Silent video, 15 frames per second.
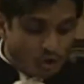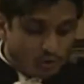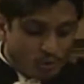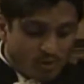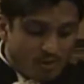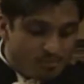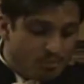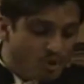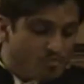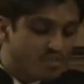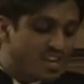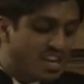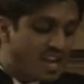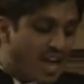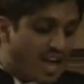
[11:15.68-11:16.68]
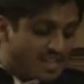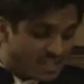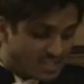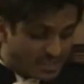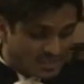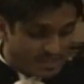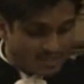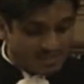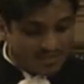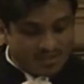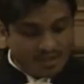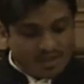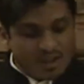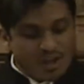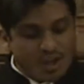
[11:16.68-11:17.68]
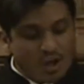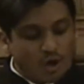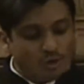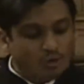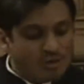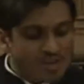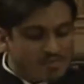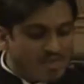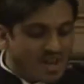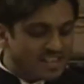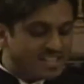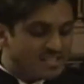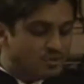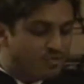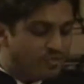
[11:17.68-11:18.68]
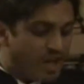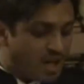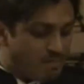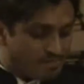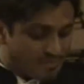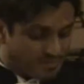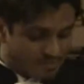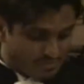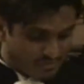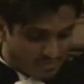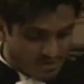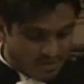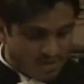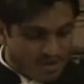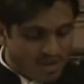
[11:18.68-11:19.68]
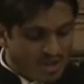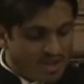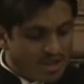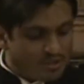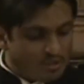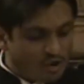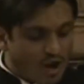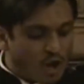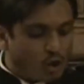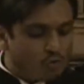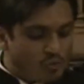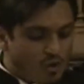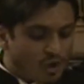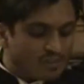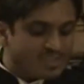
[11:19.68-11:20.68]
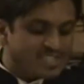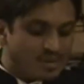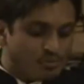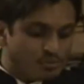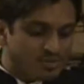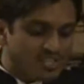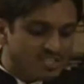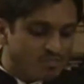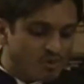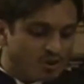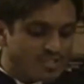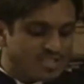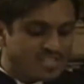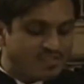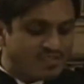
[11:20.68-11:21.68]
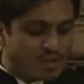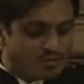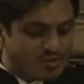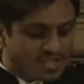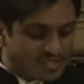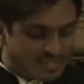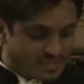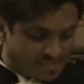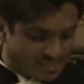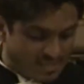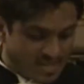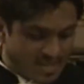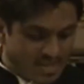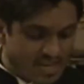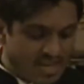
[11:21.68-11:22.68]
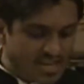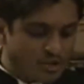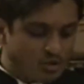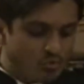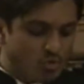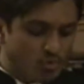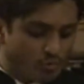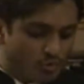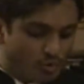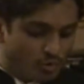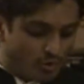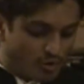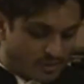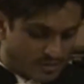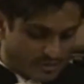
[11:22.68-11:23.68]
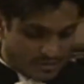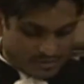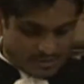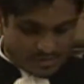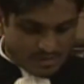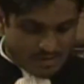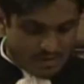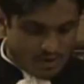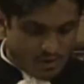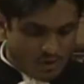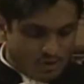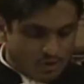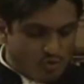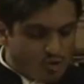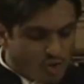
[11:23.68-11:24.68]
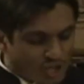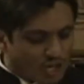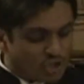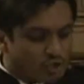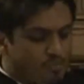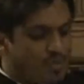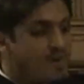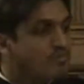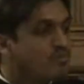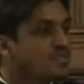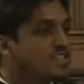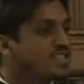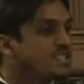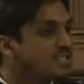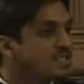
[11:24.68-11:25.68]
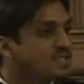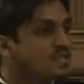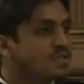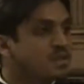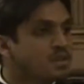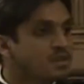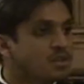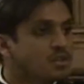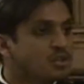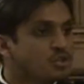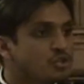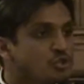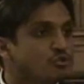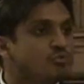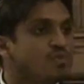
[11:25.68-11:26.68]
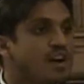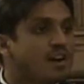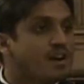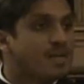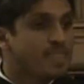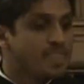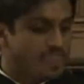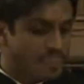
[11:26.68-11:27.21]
entre les paumes qui claquent, entre les mains qui se frappent, dans la rumeur des applaudissements qui s'évanouissent et qui murmurent, ne me cherche pas mon fils, je suis là.